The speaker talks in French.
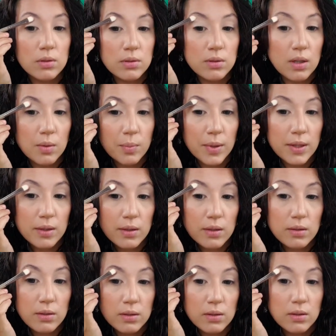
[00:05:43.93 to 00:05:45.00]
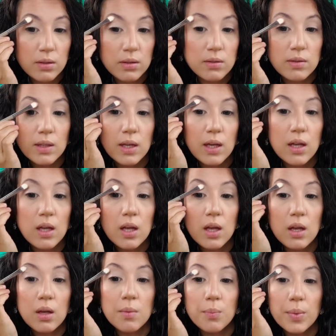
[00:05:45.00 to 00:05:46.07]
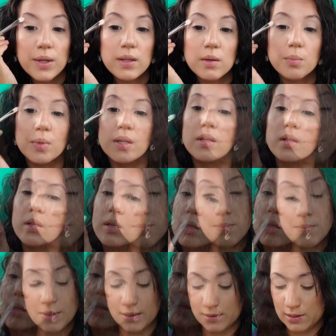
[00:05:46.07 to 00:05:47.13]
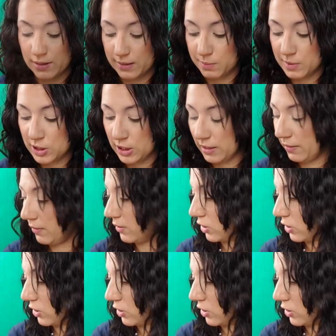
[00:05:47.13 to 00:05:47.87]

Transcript: C'est impec. C'est impec, impec. J'aime bien ça avec Mitchell.